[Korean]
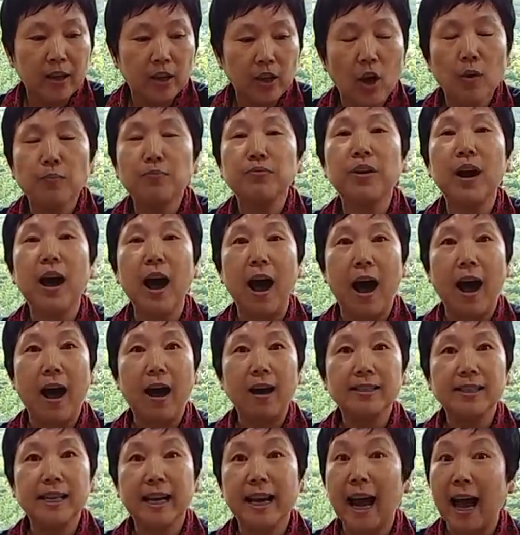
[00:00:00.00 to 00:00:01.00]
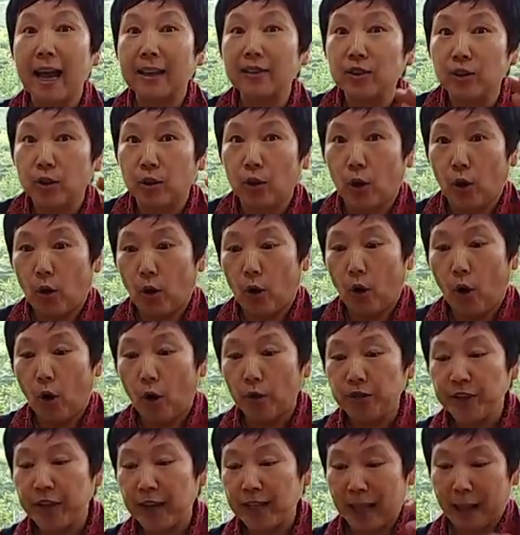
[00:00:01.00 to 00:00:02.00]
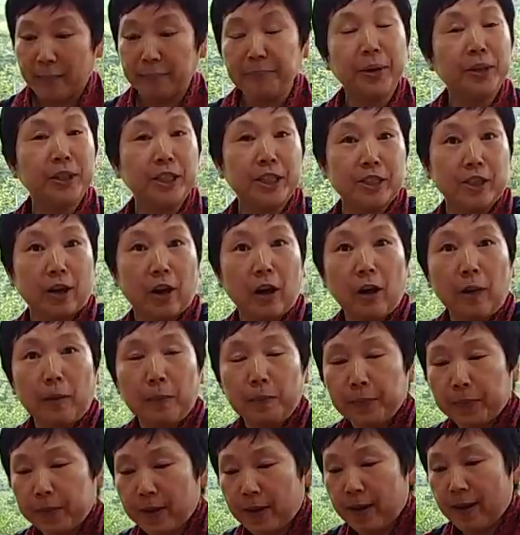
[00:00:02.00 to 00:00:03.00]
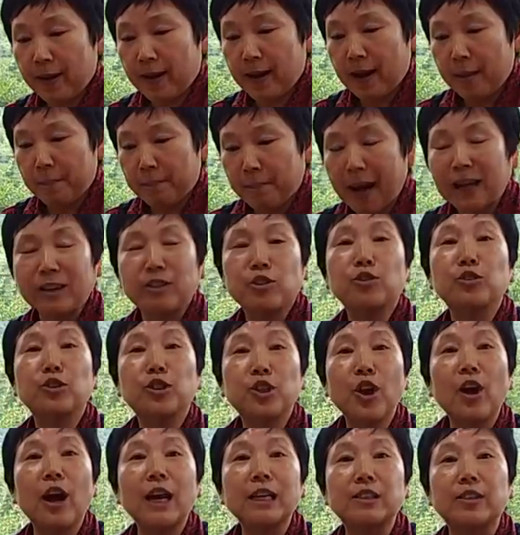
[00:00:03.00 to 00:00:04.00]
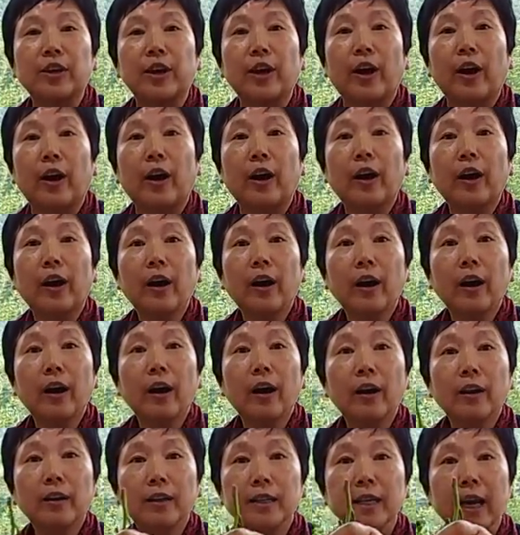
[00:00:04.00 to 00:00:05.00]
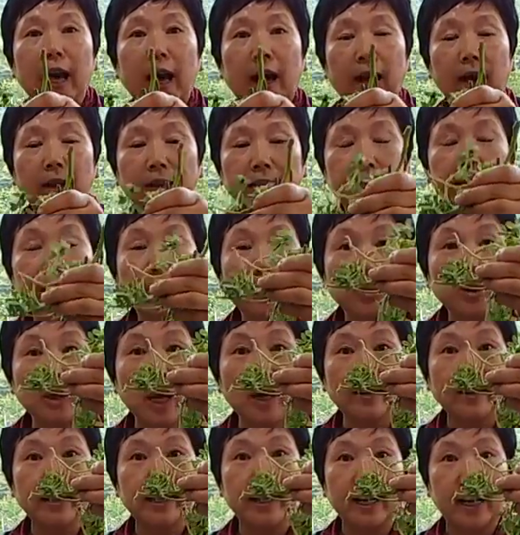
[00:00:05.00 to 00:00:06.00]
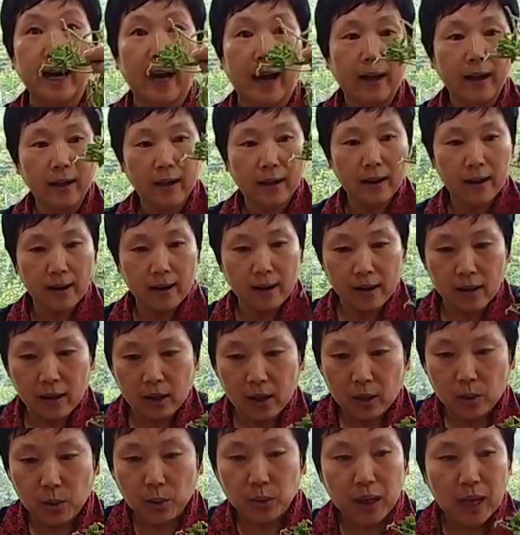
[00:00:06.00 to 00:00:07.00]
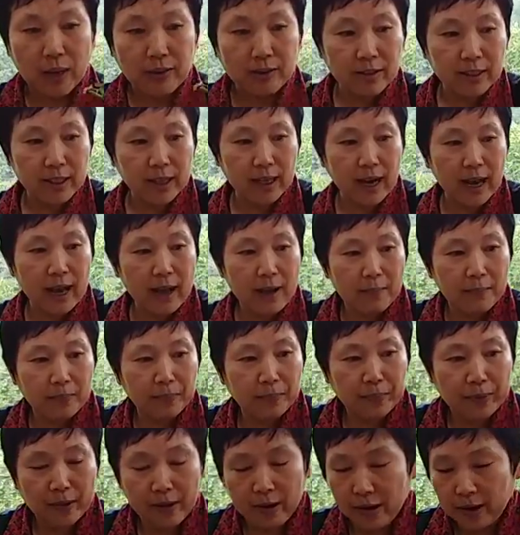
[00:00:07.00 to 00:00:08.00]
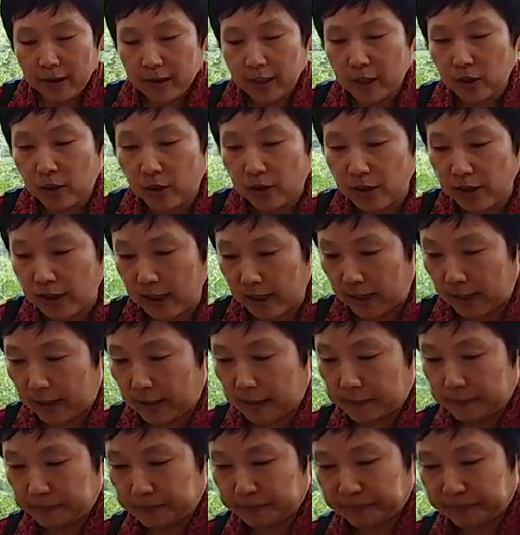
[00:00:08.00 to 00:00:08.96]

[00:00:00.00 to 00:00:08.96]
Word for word: 형부가 제가 아는 언니의 남편이죠. 네? 밭으로 뛰어갔어요. 아. 그냥 이게 좋다 그러니까. 음. 좋다 그러니까 이거를